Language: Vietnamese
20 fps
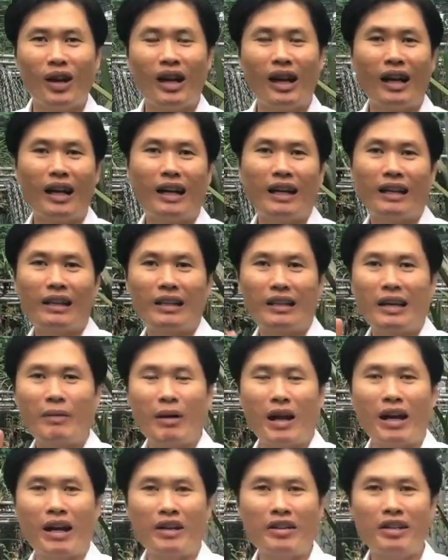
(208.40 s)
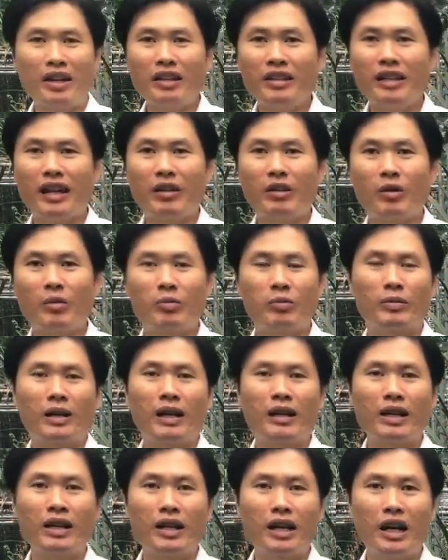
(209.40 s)
À, các bạn hãy nhấn vào nút
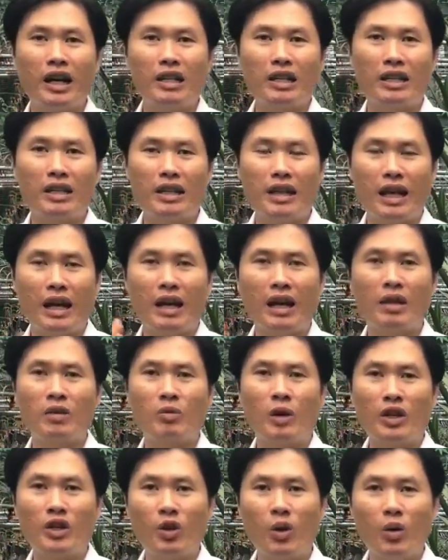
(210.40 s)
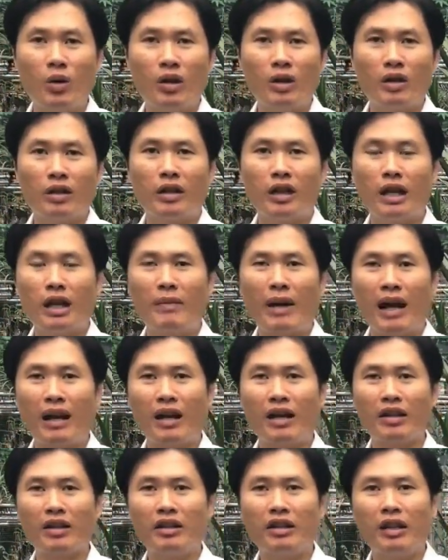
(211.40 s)
đăng ký kênh và hình quả chuông để các bạn
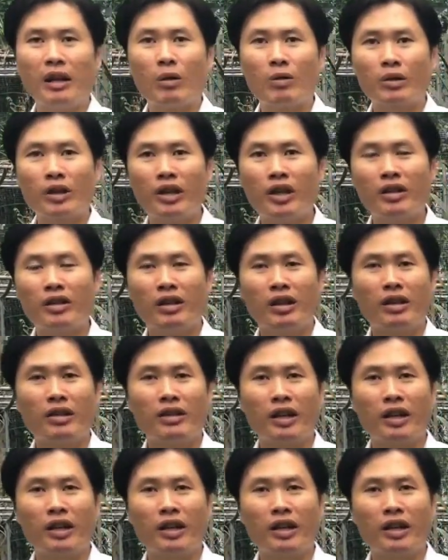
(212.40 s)
là người đầu tiên